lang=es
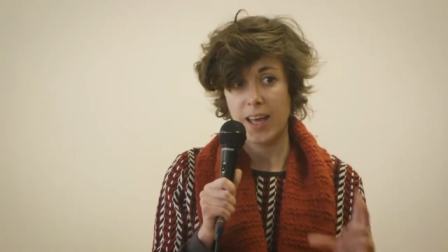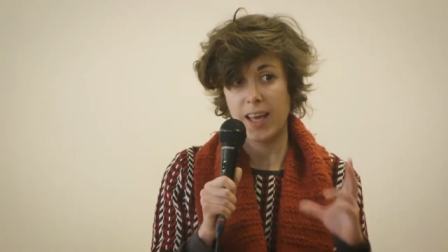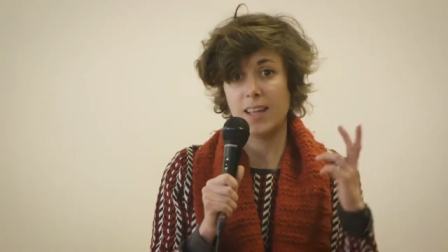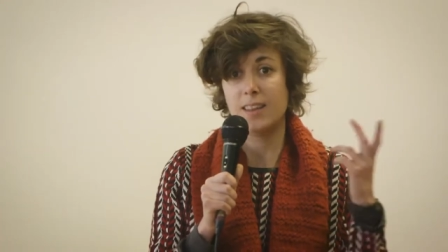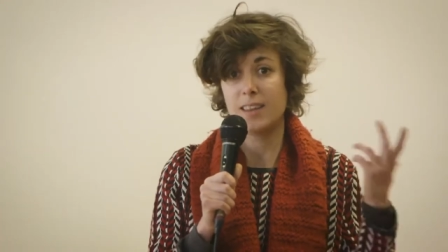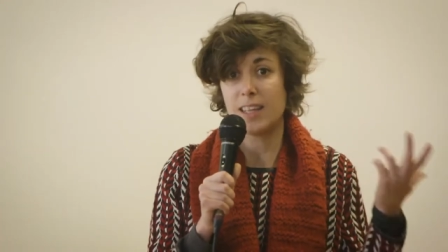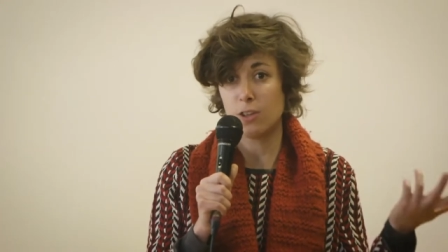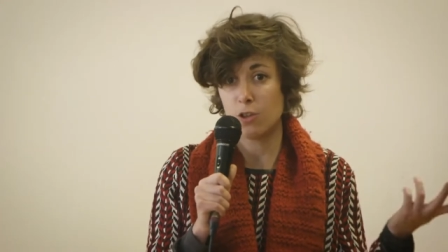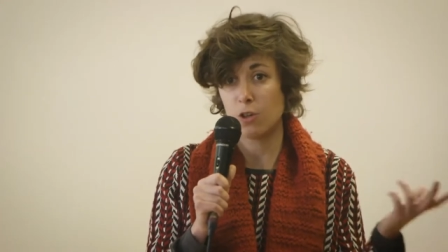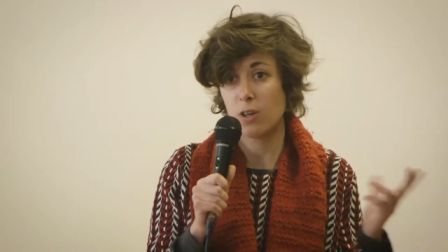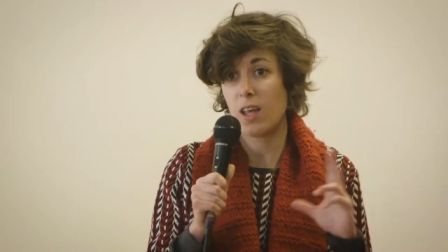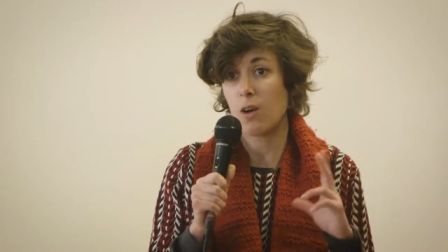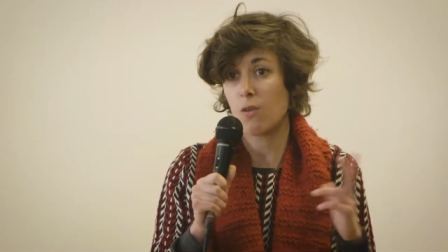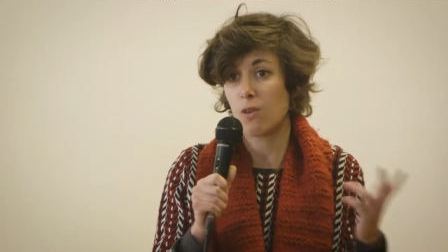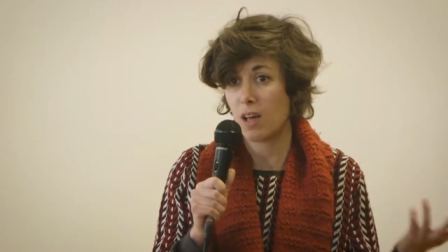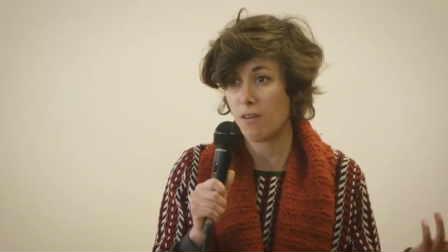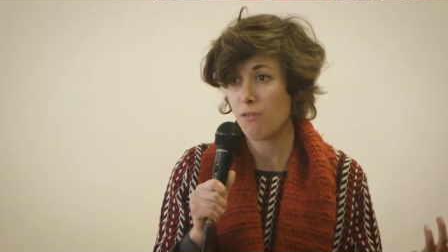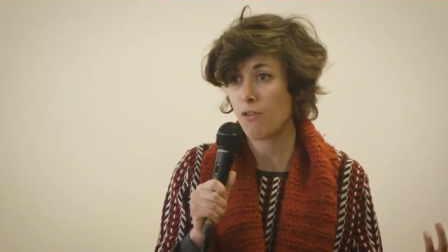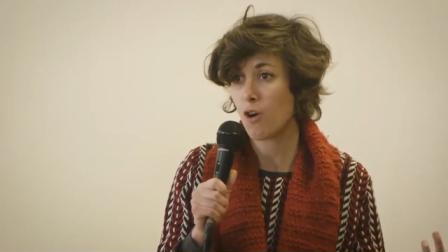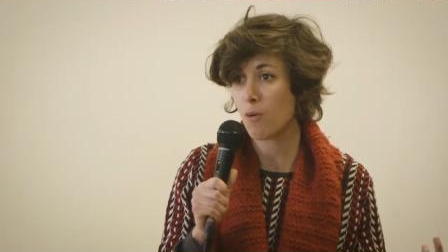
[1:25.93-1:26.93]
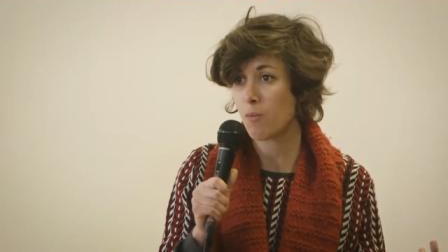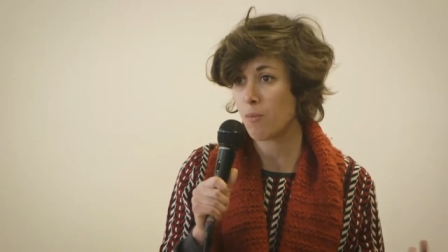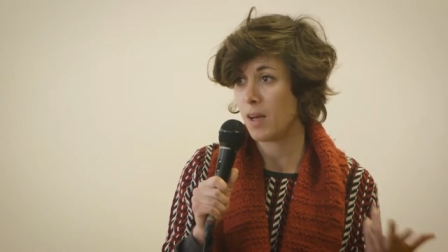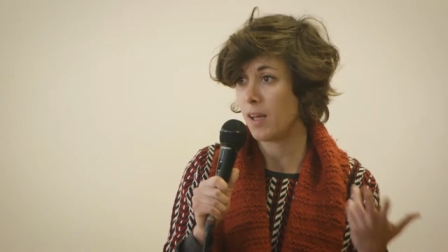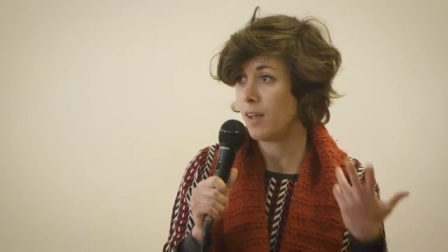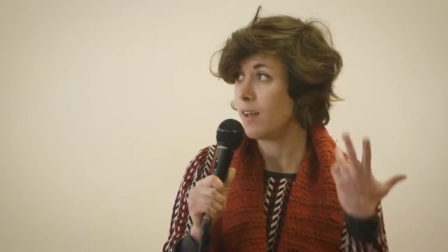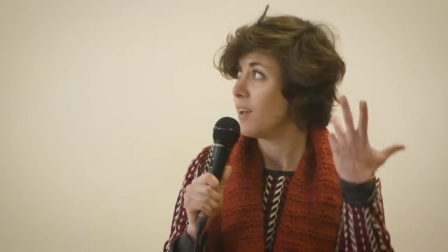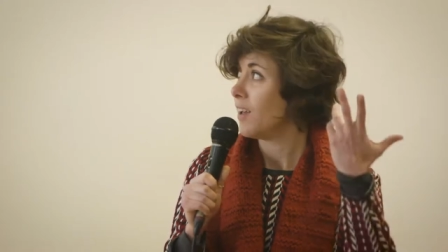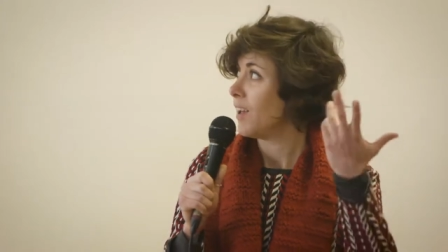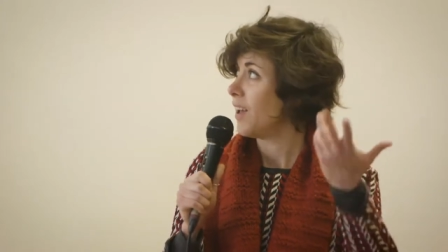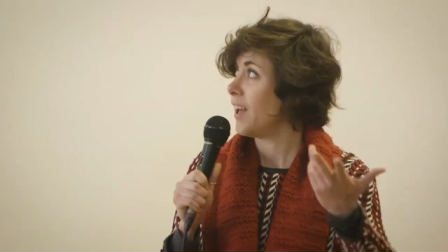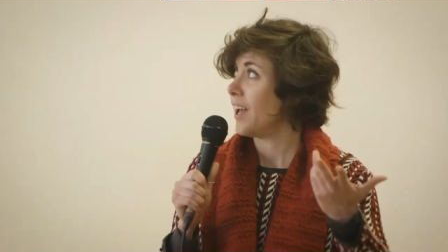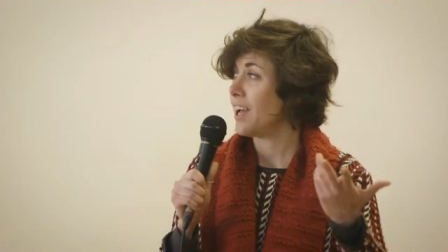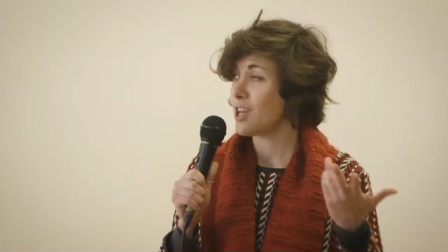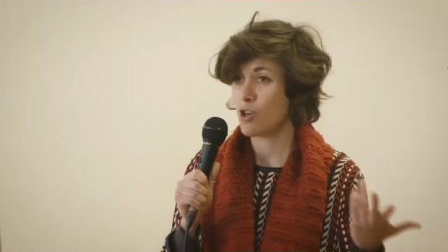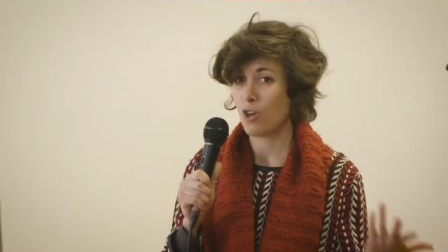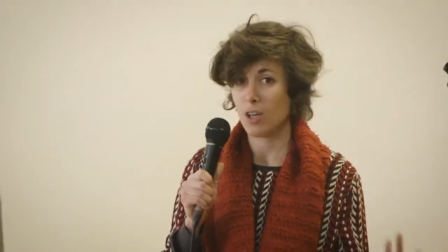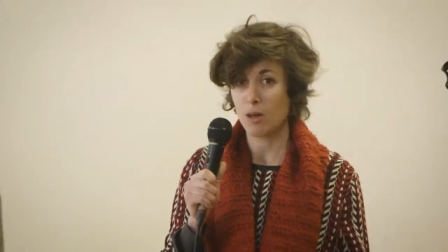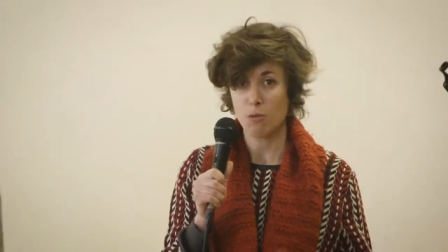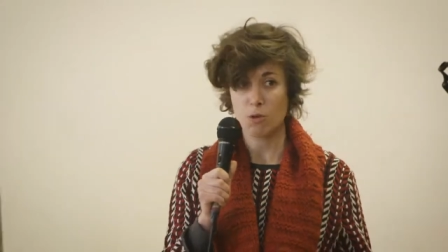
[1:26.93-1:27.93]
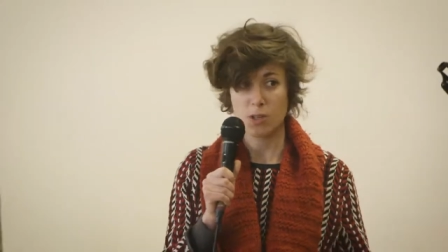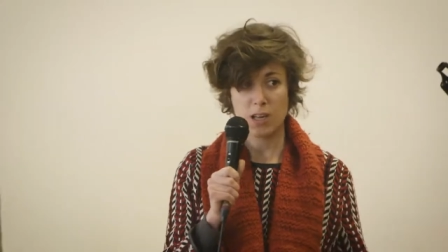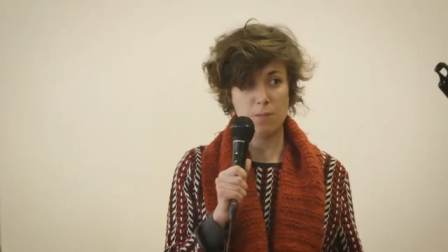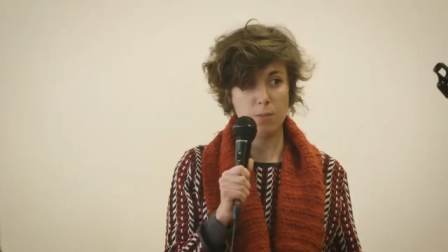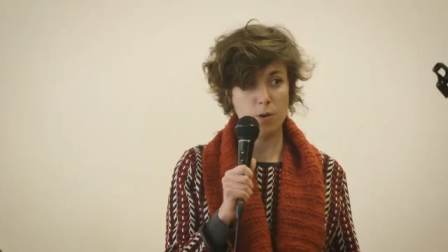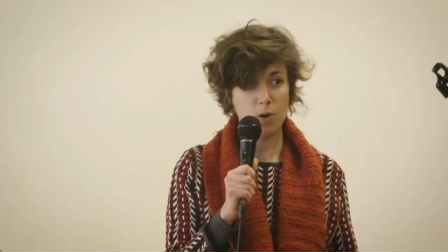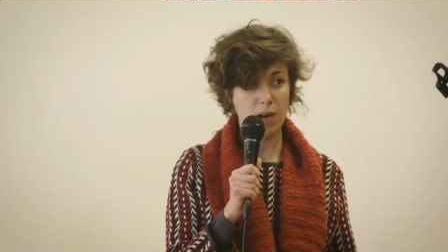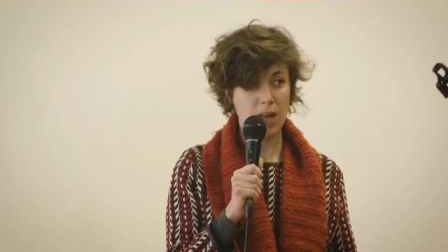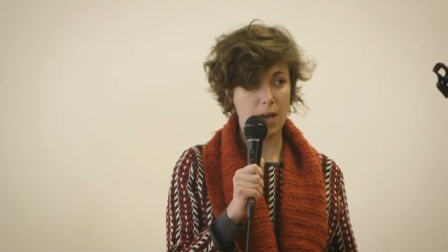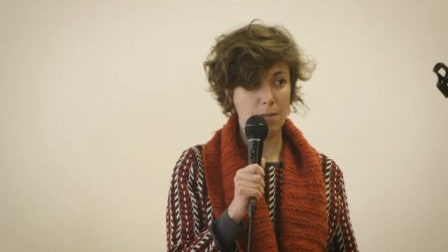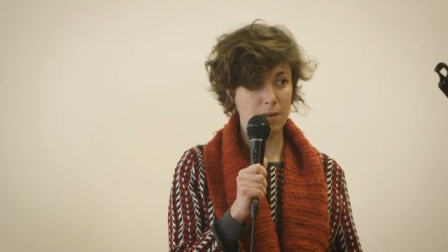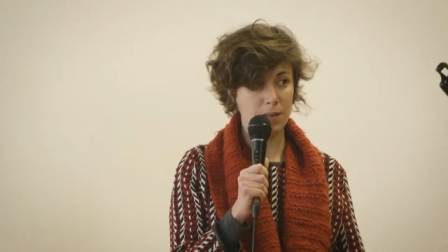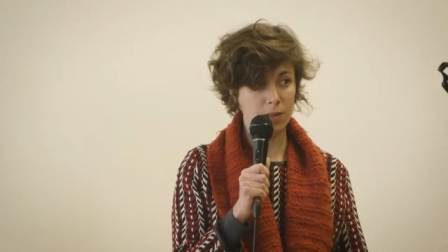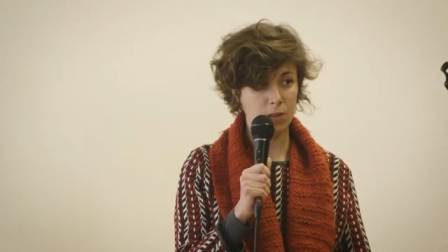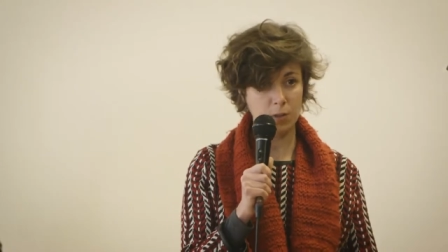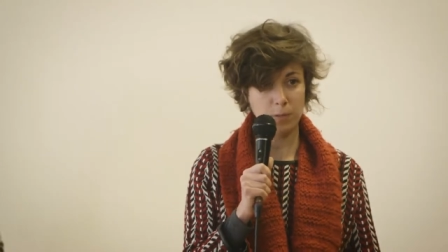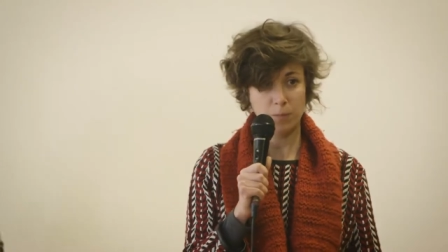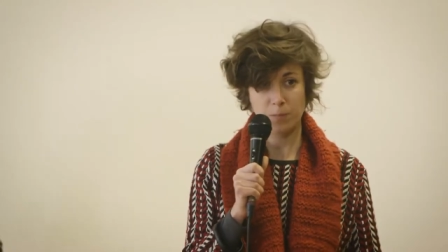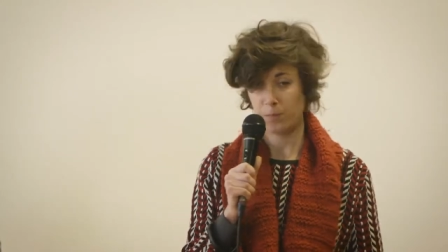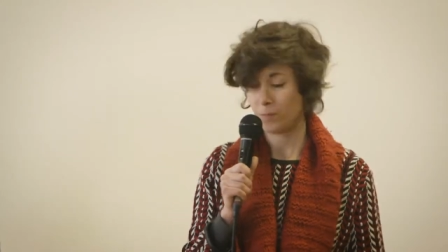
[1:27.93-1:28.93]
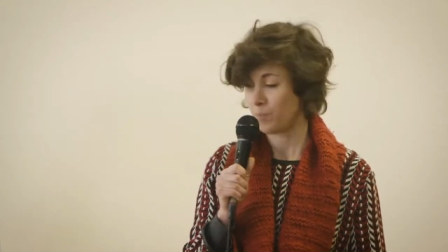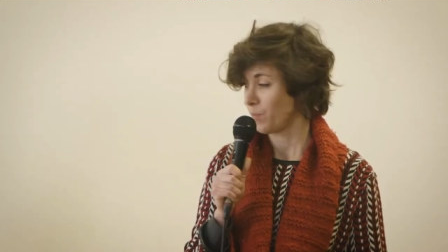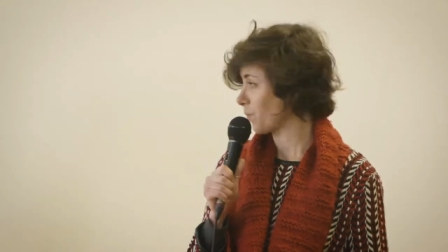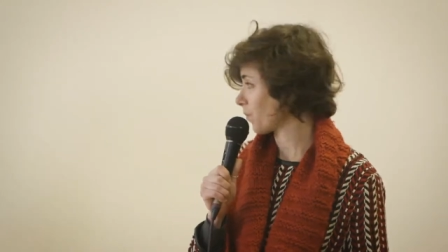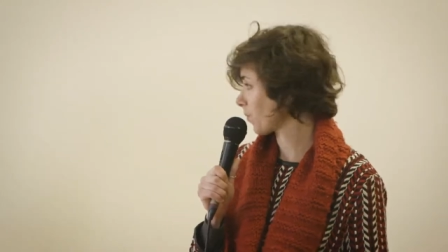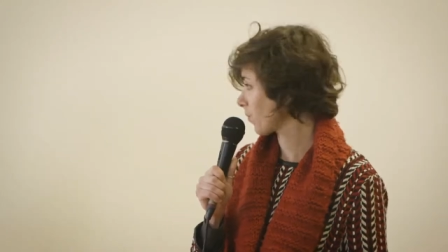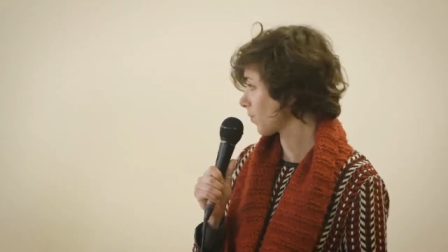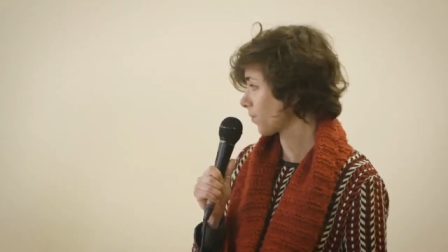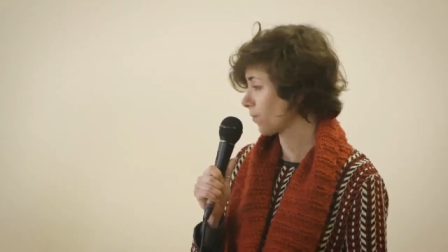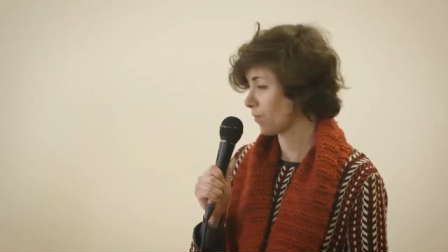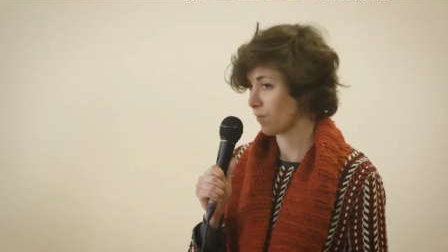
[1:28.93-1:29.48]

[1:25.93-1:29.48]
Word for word: en tanto que de alguna forma es lo que busca el programa. ¿no?